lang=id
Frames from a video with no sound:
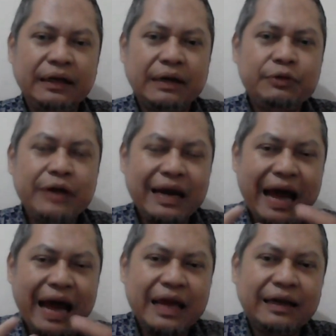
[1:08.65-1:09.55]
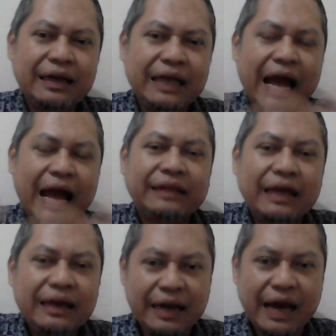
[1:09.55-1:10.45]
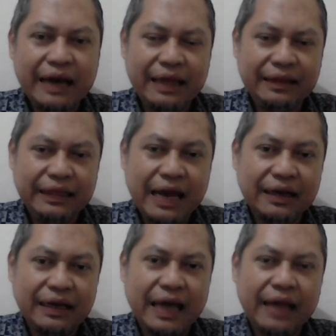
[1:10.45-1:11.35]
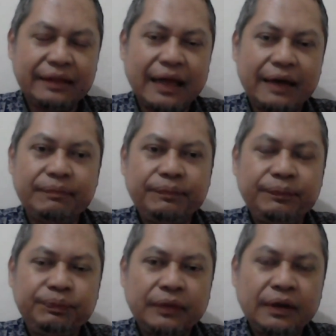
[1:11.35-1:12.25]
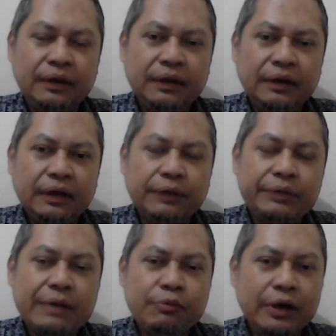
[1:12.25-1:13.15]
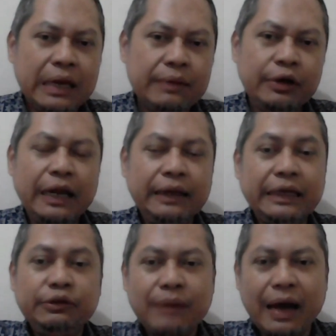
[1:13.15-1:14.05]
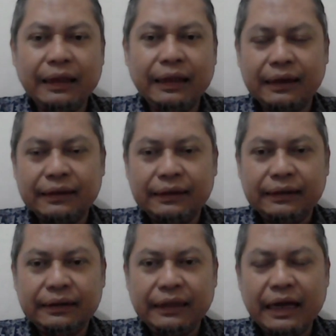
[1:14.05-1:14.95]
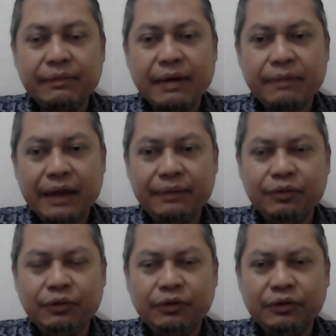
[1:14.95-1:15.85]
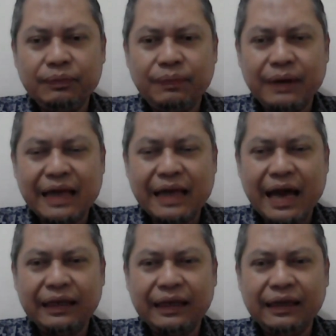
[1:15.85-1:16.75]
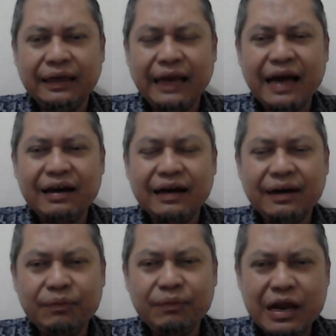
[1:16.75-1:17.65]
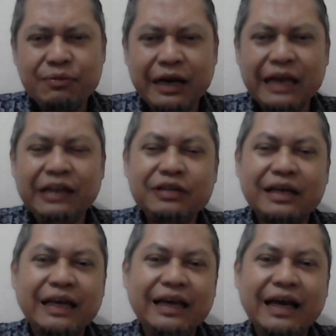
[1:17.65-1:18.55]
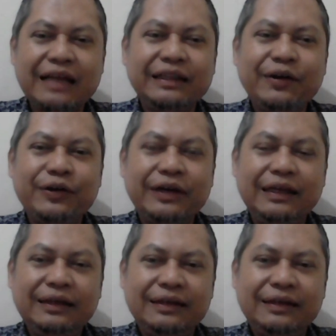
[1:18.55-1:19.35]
Kemudian ada yang kelihatan dan ada yang tidak kelihatan. Kemudian model-modelnya itu banyak. Tinggal Bapak Ibu pelajari. Nah, model-model itu terkait dengan teori.